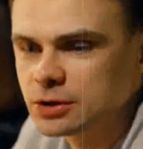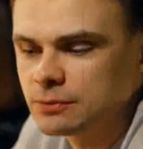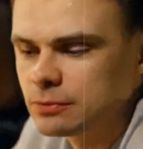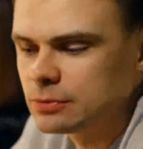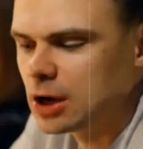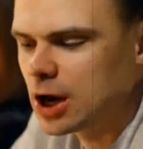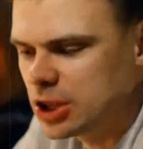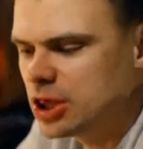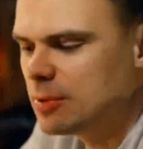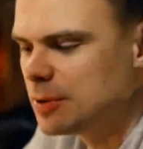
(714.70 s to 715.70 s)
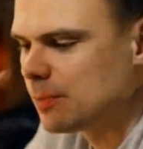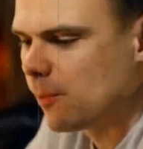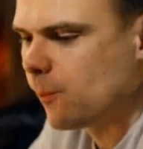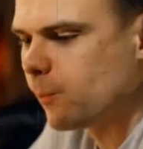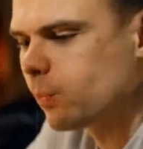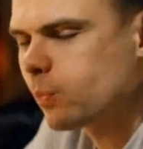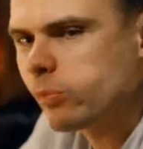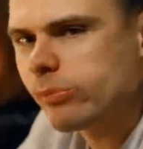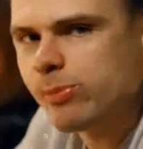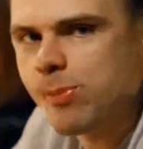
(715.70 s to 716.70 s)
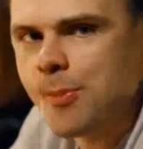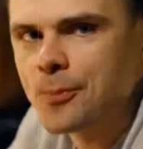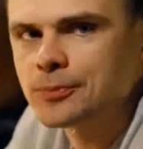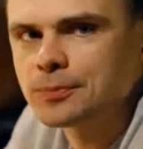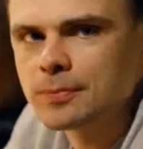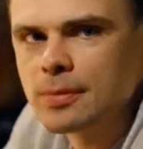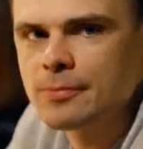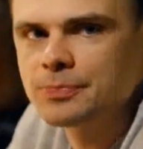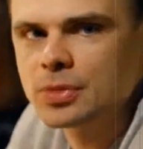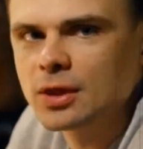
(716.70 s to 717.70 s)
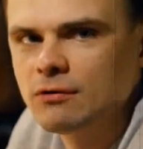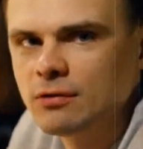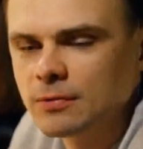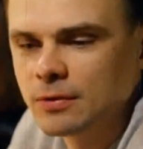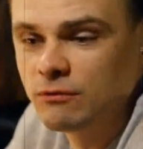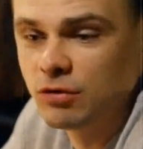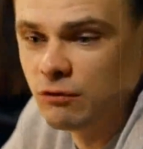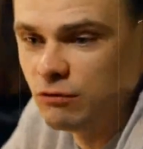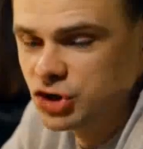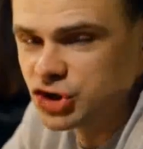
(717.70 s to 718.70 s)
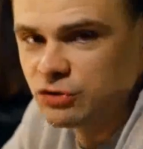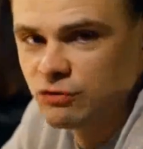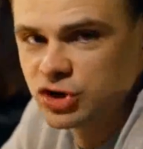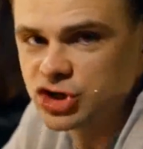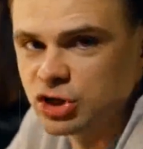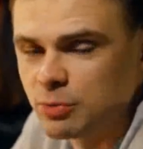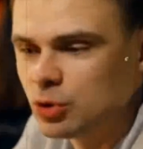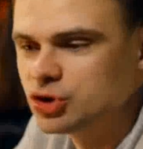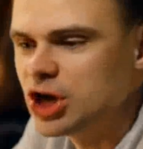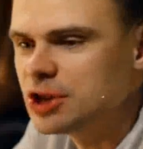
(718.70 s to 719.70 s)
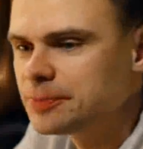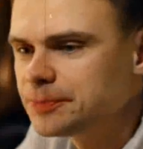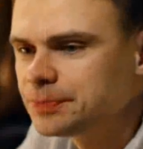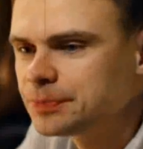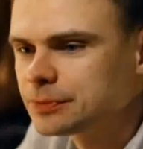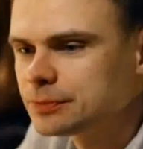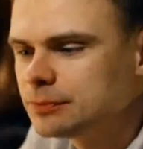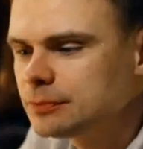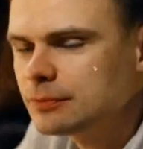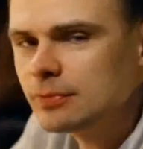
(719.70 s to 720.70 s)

शुगर आता है गाली बोला क्या मतलब जियाबितस है चक्कर आता है मैंने कहा पता नहीं ये